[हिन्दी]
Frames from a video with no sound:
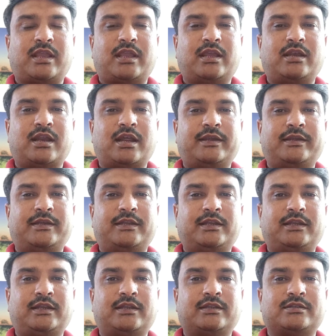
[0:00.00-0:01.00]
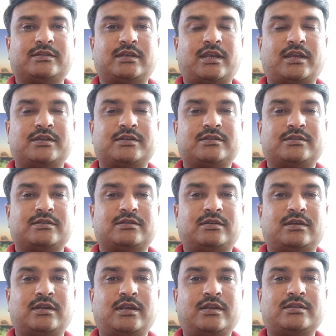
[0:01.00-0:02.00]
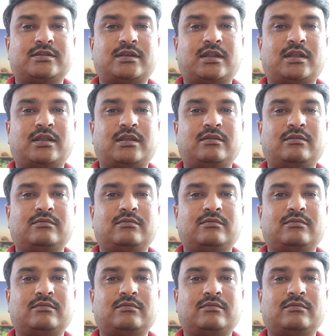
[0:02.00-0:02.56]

एन आई टी ई एस नीट्स नीट्स ने